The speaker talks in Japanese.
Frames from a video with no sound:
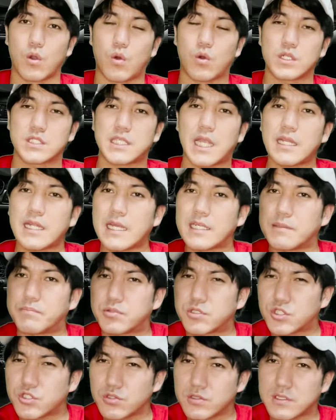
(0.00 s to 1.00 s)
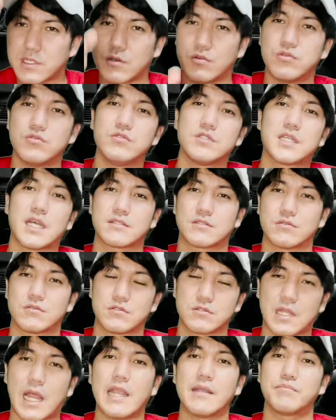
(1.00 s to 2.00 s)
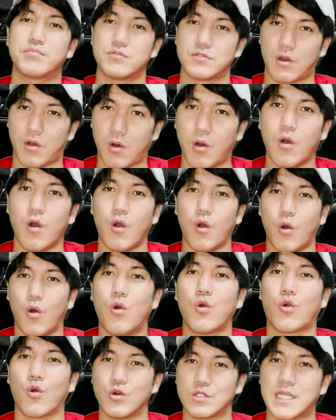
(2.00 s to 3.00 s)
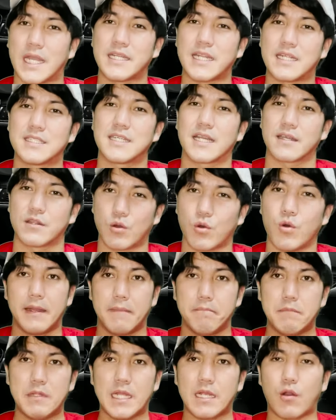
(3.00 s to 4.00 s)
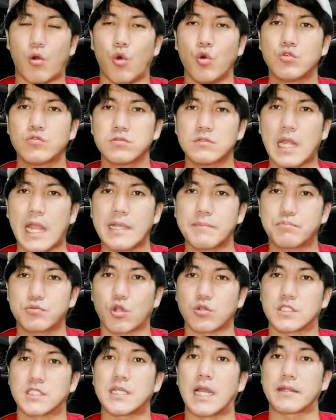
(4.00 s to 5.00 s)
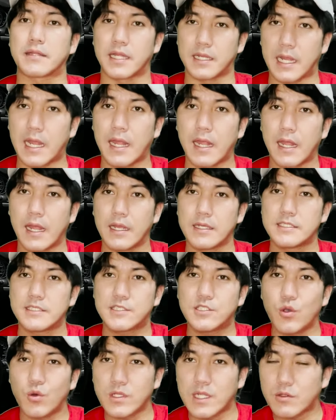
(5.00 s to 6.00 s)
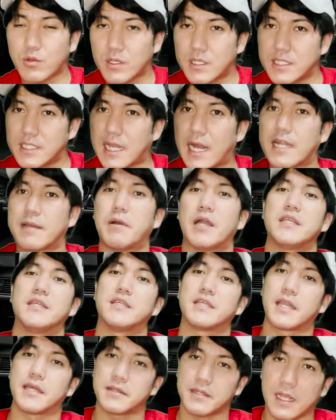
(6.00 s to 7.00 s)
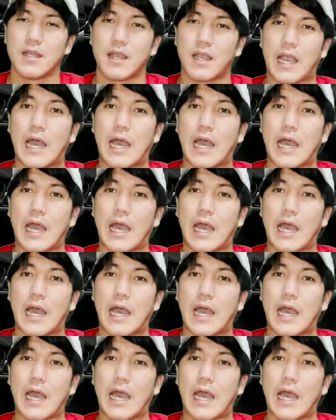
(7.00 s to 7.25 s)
これ車内にプシュって噴射するタイプの芳香剤なんだけど、まあ、なんか置くタイプと違ってね、必要な時にやればいいけんね。